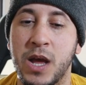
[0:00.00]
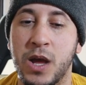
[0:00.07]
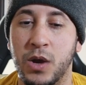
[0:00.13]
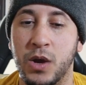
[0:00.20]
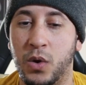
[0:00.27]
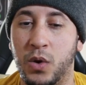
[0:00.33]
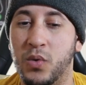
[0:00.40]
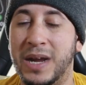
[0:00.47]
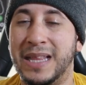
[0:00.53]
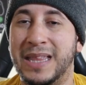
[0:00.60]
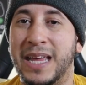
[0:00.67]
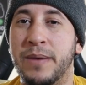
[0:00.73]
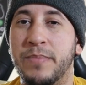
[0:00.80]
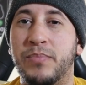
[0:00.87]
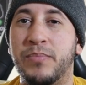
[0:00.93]
con una
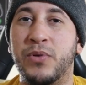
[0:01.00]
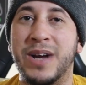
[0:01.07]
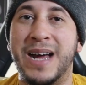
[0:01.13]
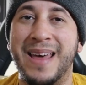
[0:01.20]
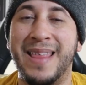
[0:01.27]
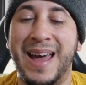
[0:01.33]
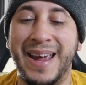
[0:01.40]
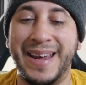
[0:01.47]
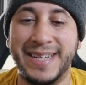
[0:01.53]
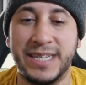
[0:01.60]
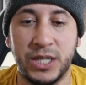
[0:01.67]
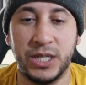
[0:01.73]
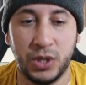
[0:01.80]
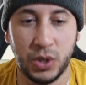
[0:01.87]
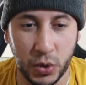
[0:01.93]
temporada
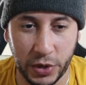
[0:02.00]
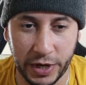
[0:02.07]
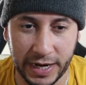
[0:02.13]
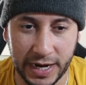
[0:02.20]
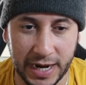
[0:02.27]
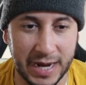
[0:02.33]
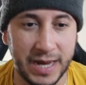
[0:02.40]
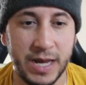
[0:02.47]
histórica.